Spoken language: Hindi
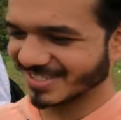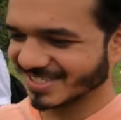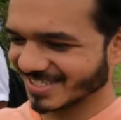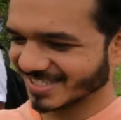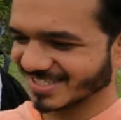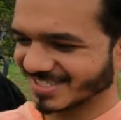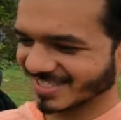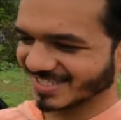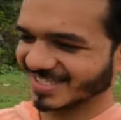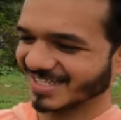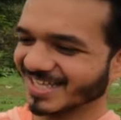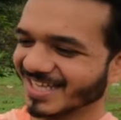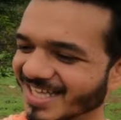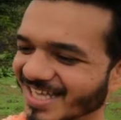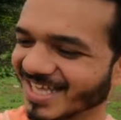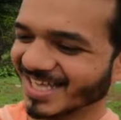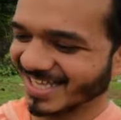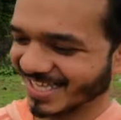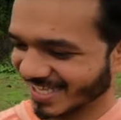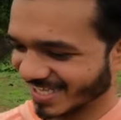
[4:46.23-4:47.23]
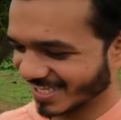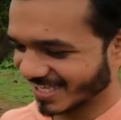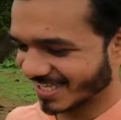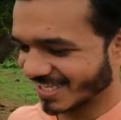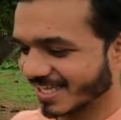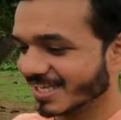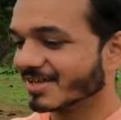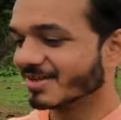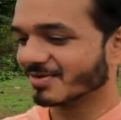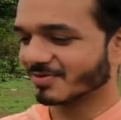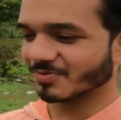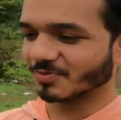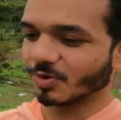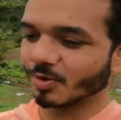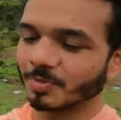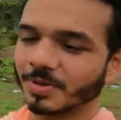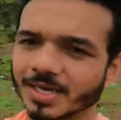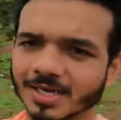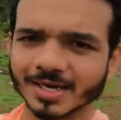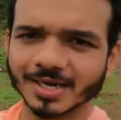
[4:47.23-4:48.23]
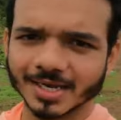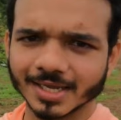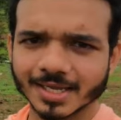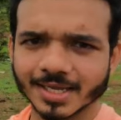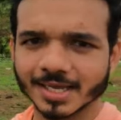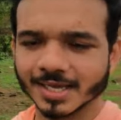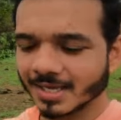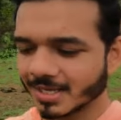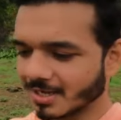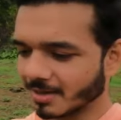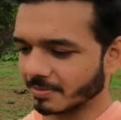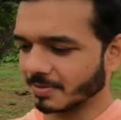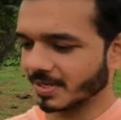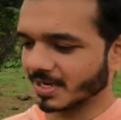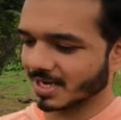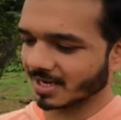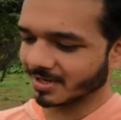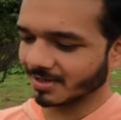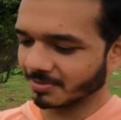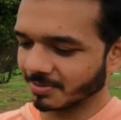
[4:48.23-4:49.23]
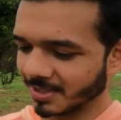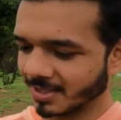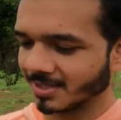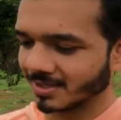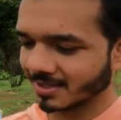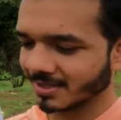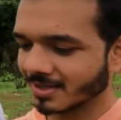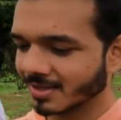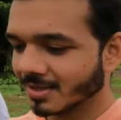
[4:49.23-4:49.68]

डाइविंग आएगी तो डेफिनेटली वो भी करेंगे कभी ना कभी